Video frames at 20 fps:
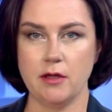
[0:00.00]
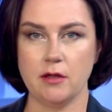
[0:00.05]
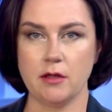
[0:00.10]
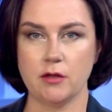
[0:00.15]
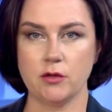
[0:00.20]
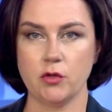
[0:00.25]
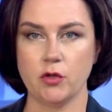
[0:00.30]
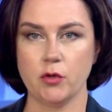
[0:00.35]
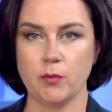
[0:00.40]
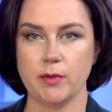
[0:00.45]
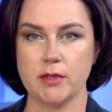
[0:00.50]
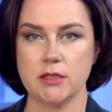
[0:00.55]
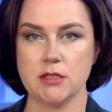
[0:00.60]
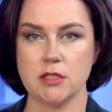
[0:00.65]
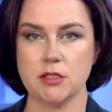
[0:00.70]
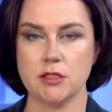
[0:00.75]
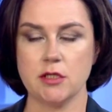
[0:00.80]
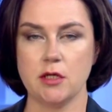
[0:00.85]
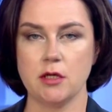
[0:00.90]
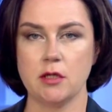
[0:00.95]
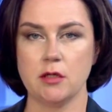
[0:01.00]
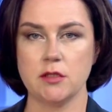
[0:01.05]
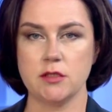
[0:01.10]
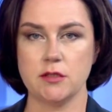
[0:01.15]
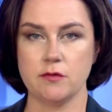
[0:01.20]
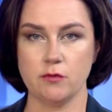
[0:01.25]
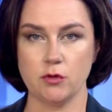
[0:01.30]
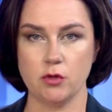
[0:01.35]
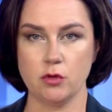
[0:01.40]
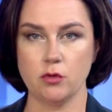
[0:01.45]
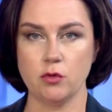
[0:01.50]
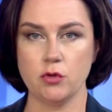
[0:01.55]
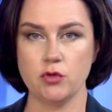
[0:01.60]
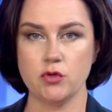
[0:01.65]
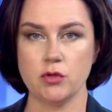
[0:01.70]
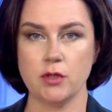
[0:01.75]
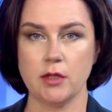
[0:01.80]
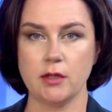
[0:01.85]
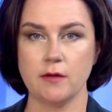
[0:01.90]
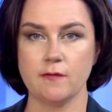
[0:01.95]
которая произошла сегодня
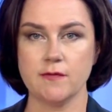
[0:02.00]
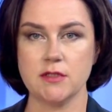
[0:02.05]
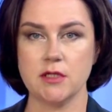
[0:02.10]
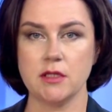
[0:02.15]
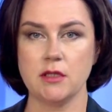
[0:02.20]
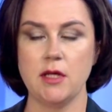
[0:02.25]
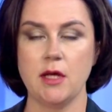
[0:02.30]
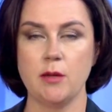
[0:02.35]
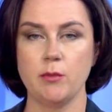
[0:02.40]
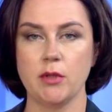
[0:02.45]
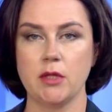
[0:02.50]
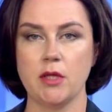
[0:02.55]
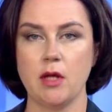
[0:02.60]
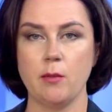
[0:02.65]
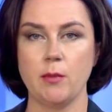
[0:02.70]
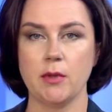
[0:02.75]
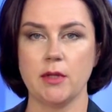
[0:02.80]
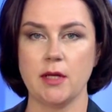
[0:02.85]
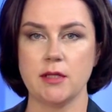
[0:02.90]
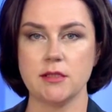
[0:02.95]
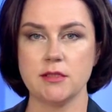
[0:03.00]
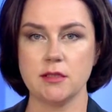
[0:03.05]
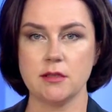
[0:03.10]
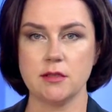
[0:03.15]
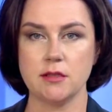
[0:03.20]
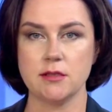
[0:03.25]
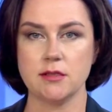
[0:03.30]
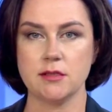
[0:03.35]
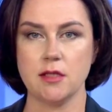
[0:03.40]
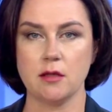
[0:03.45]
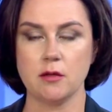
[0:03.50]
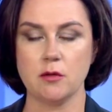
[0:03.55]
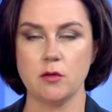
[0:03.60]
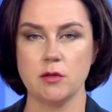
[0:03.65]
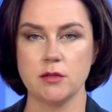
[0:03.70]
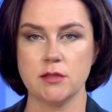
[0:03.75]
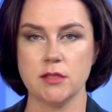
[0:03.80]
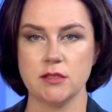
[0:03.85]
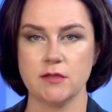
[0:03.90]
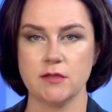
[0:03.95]
ночью на Кировской дамбе. Там мотоцикл столкнулся